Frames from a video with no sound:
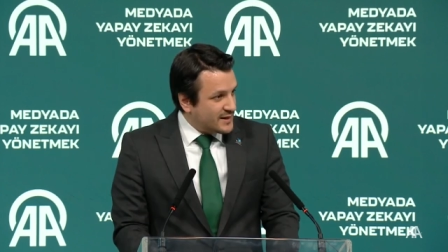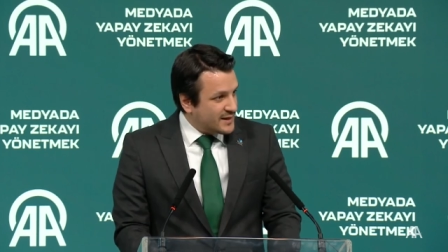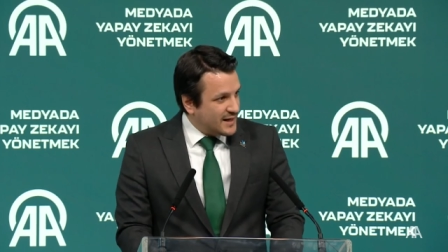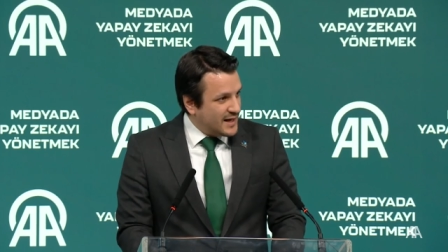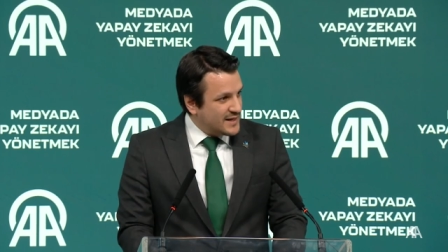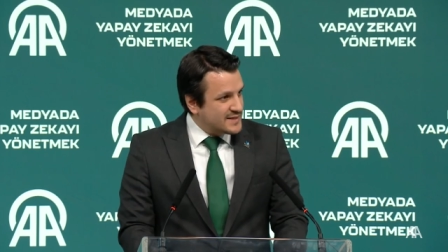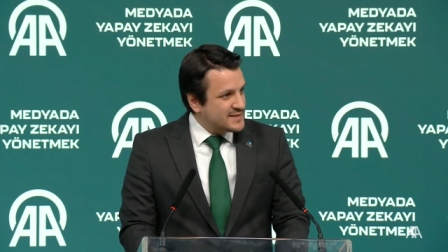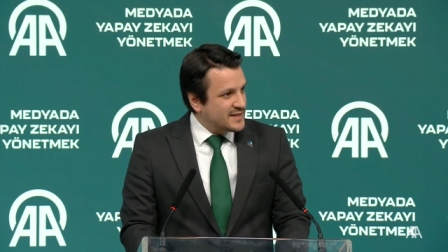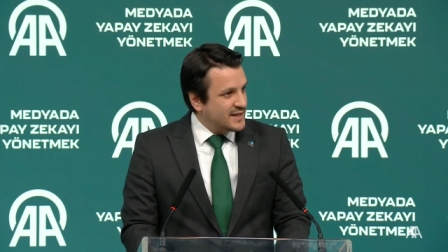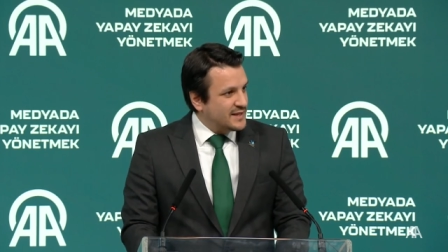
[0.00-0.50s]

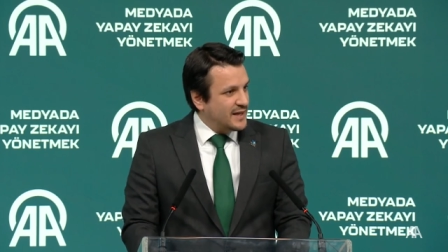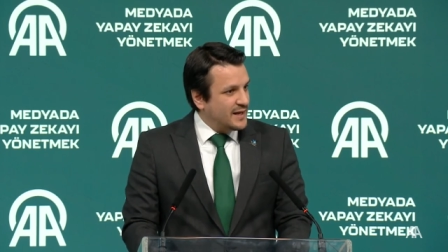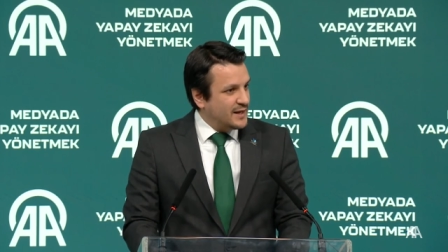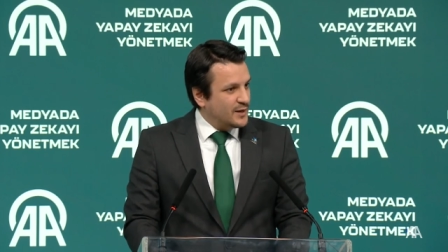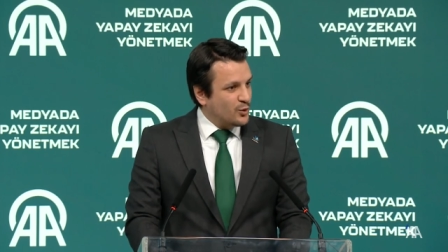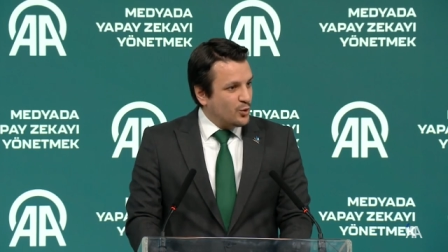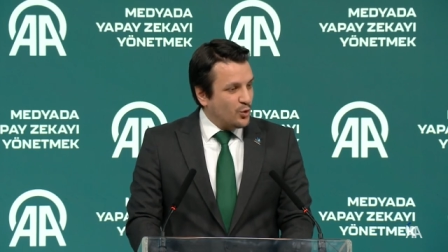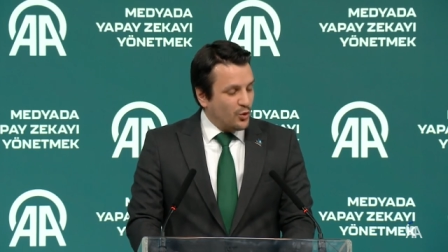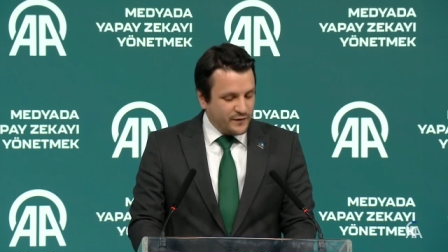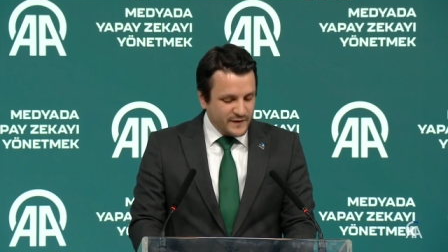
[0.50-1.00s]

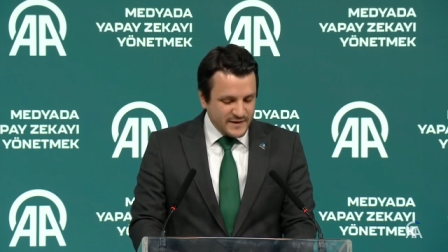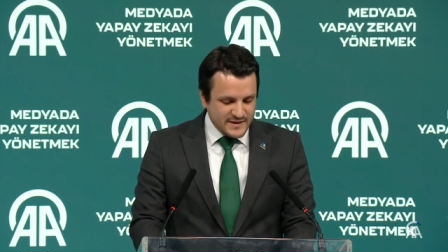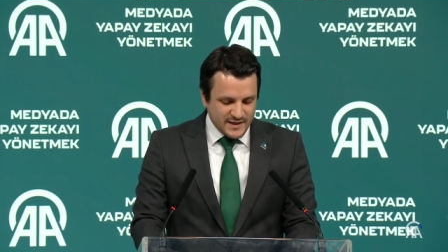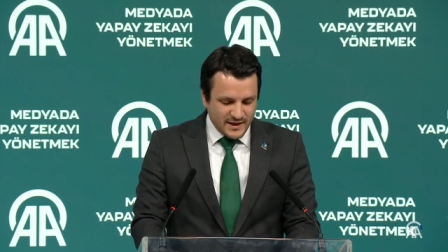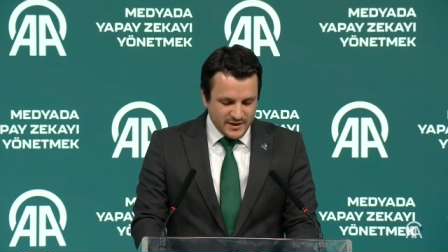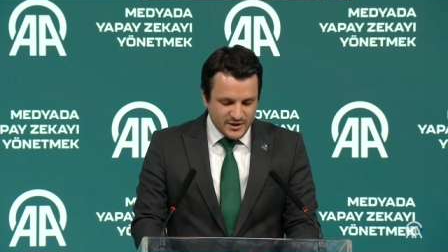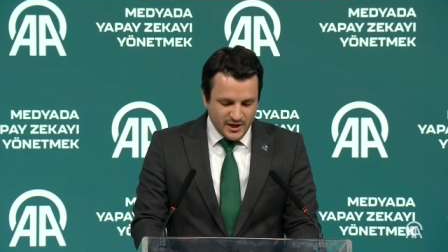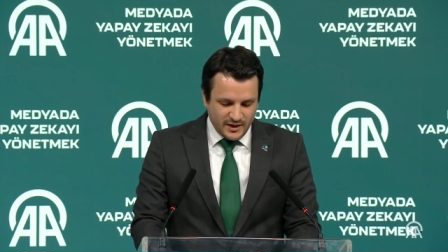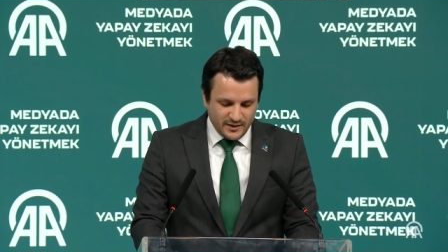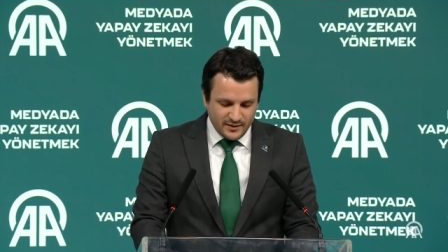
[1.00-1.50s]
Gazze'de ofis
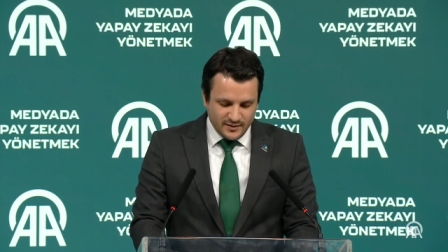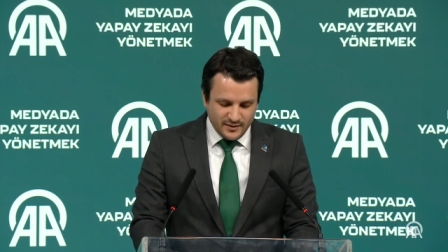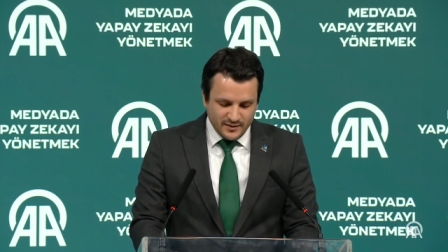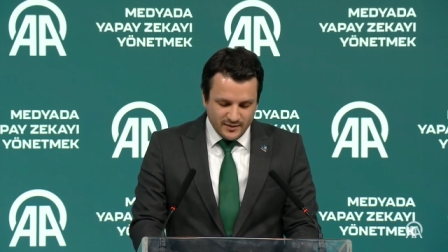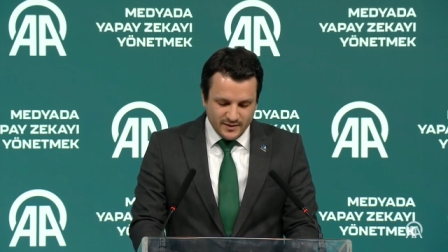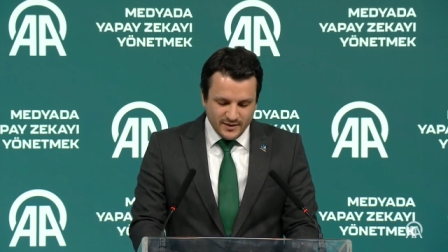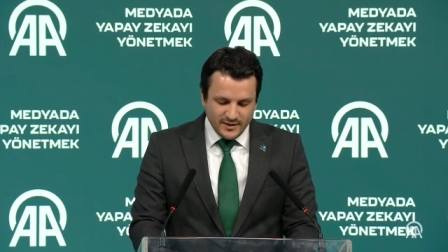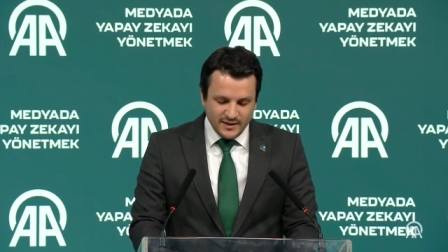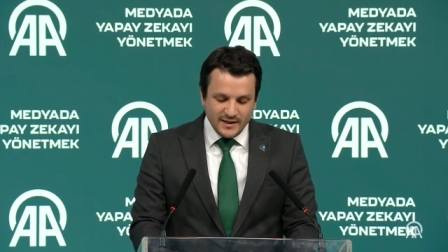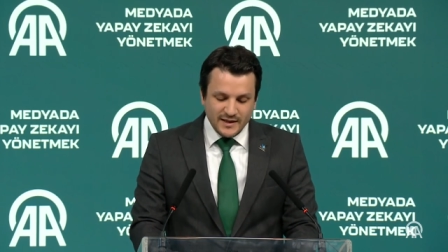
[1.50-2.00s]
açan
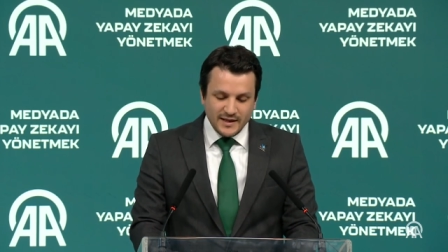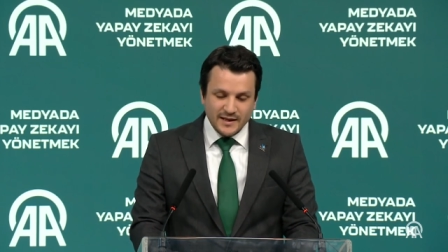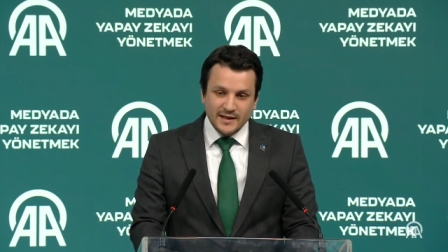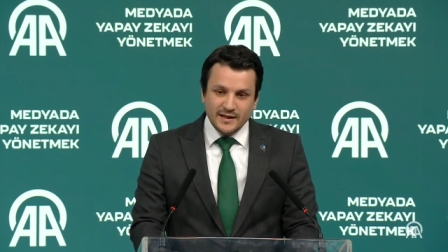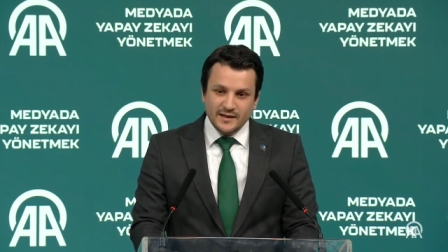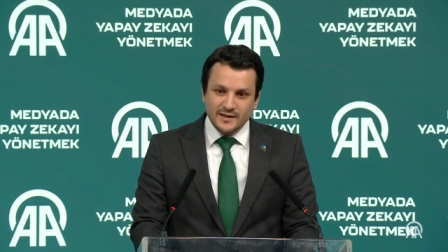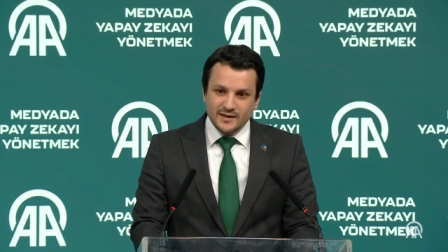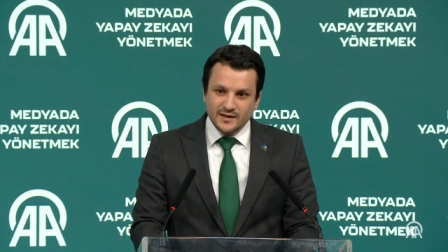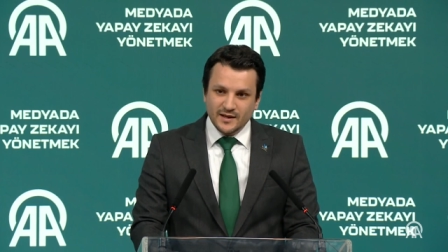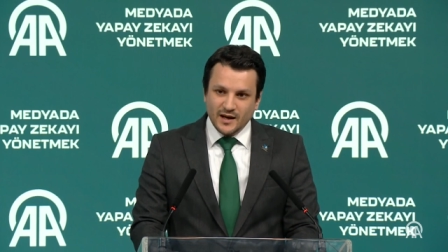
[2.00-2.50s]

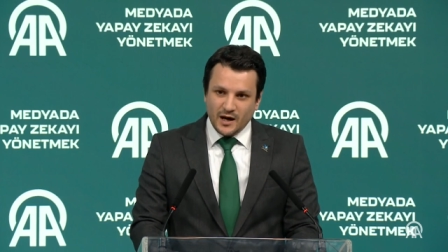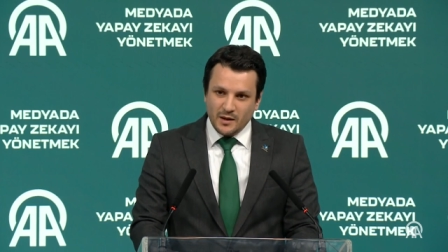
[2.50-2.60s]
ilk